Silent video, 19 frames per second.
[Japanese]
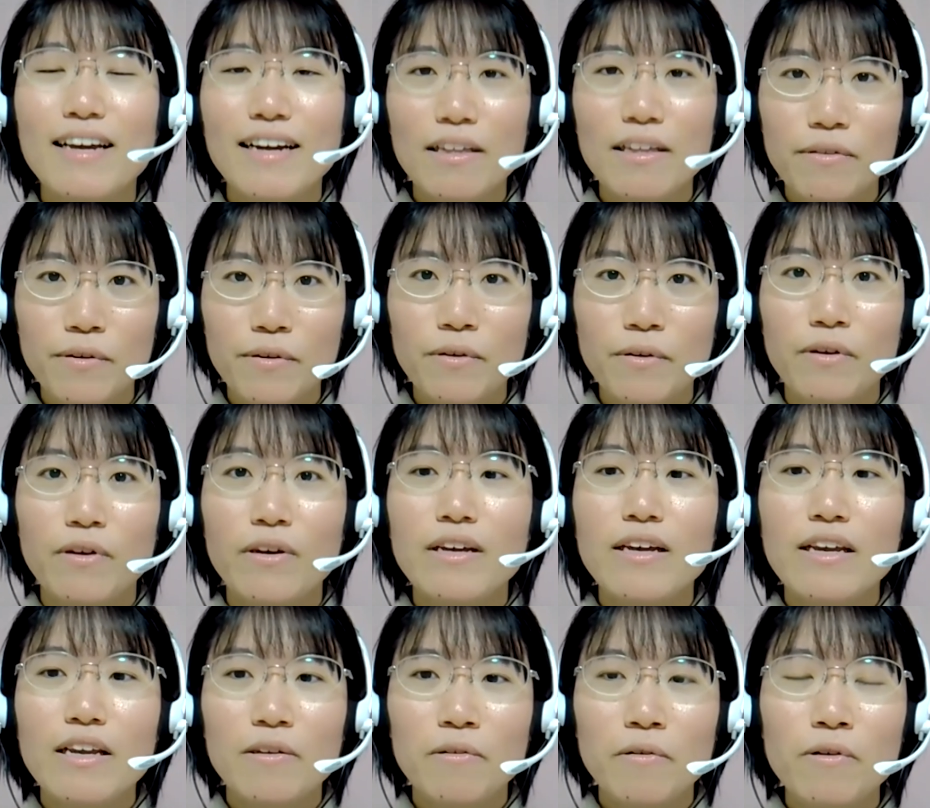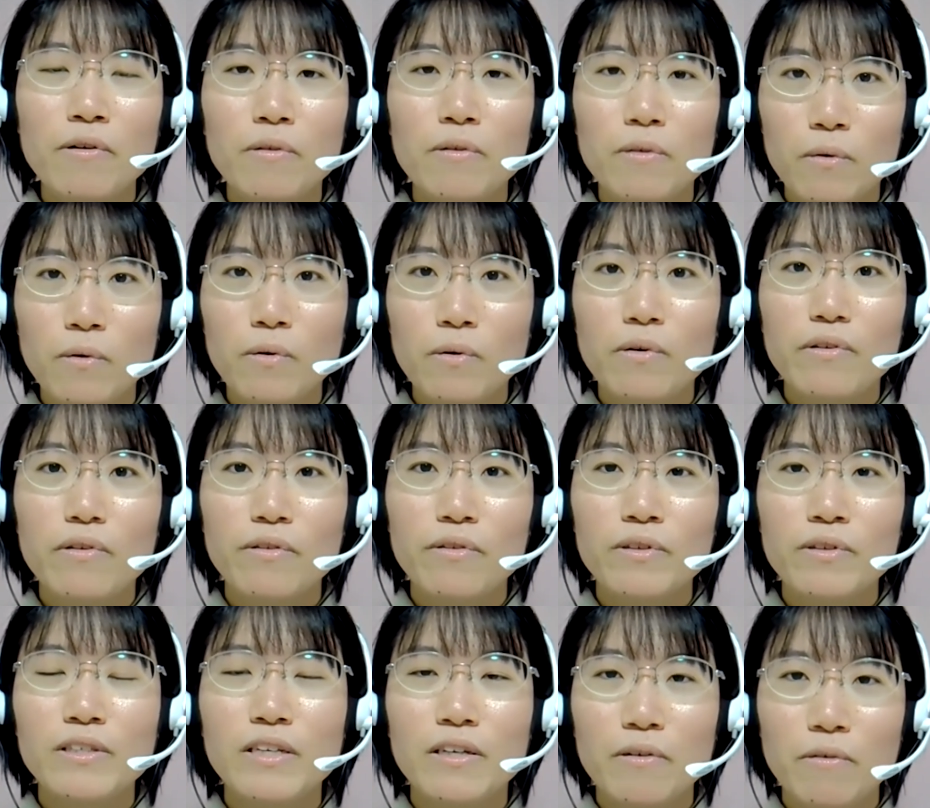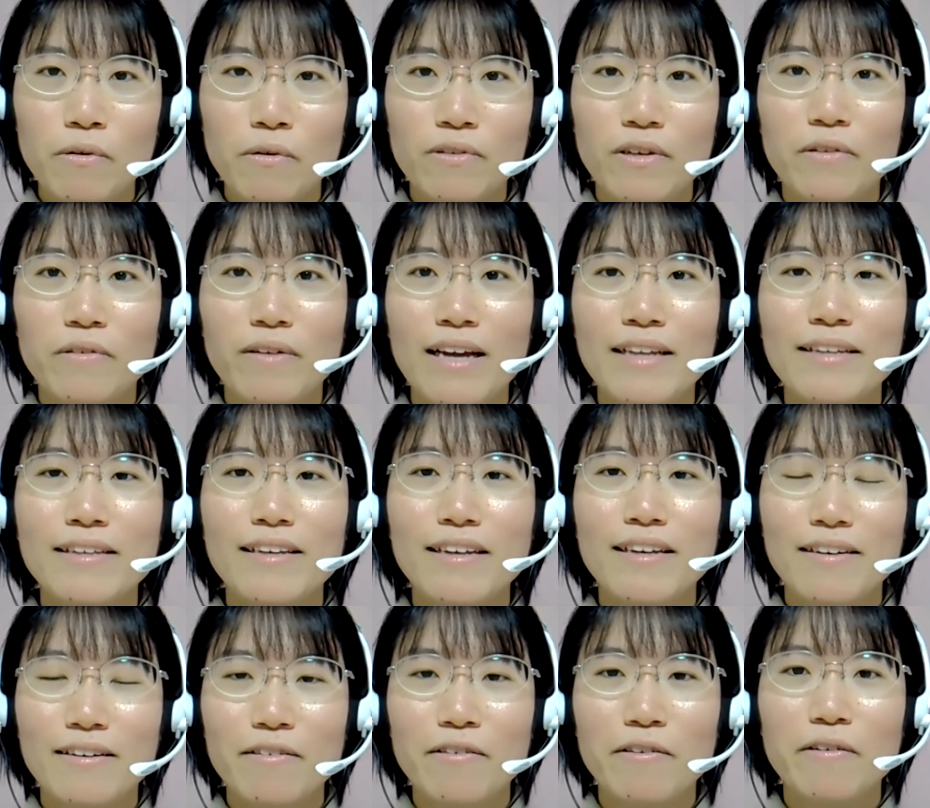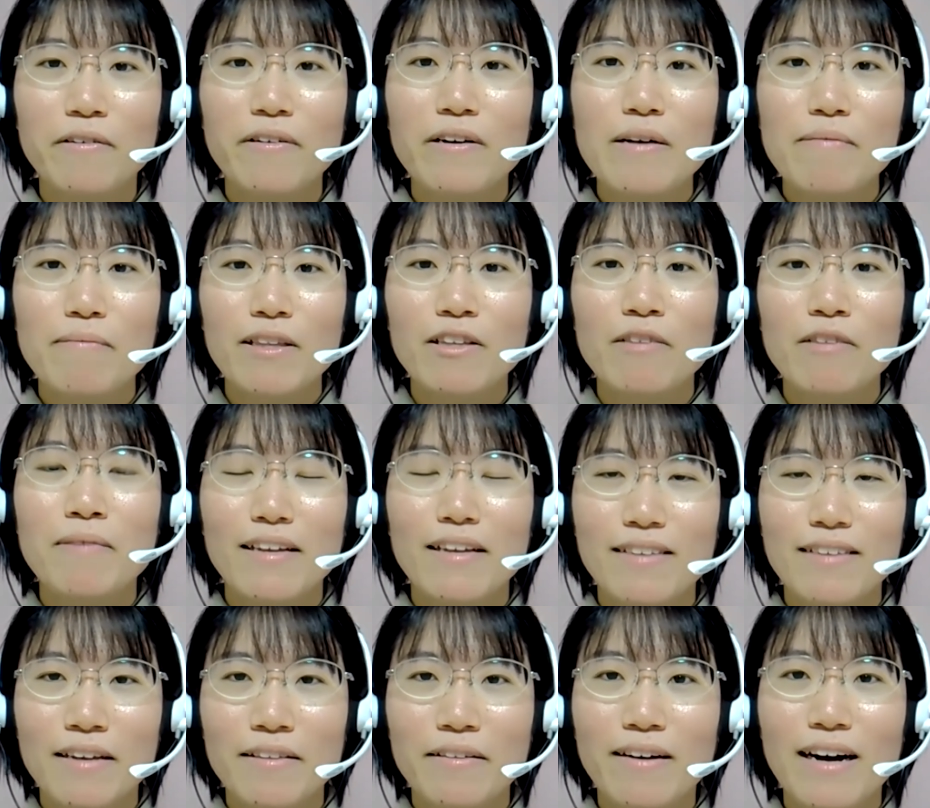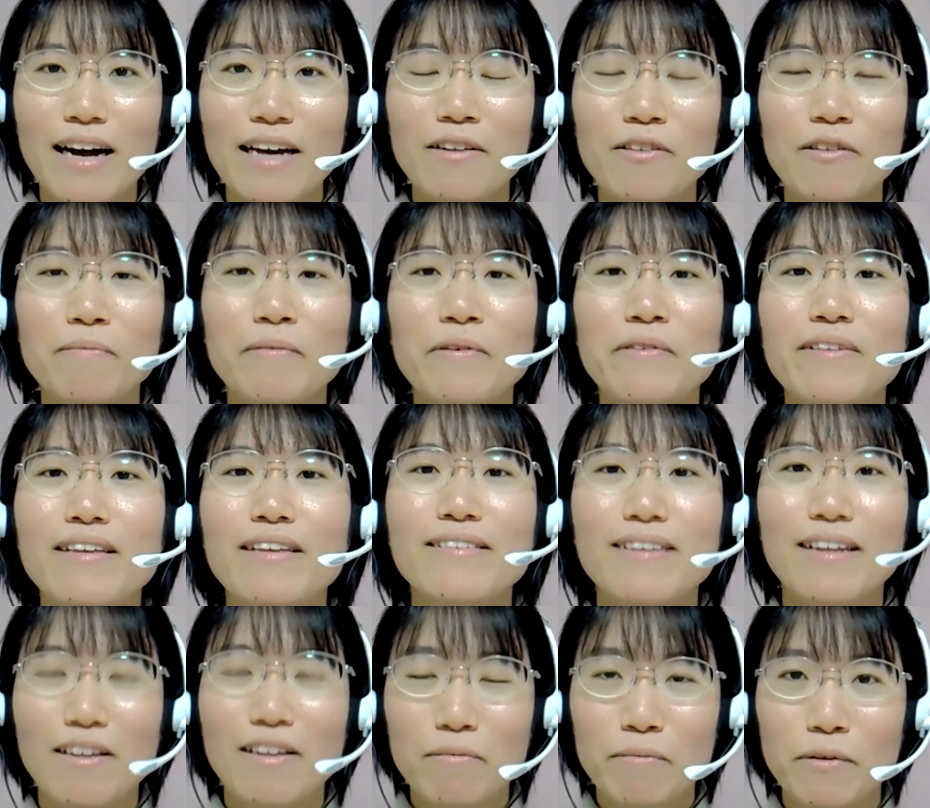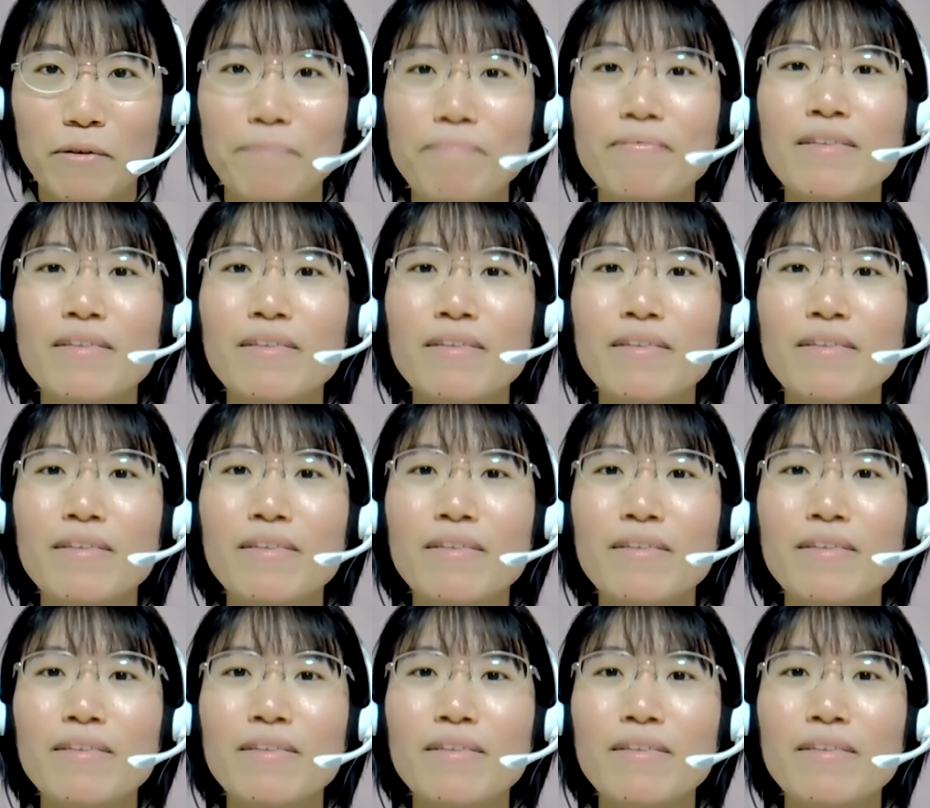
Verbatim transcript: かついろいろと通信講座のランキングをまとめたサイトがあると思うんですけれども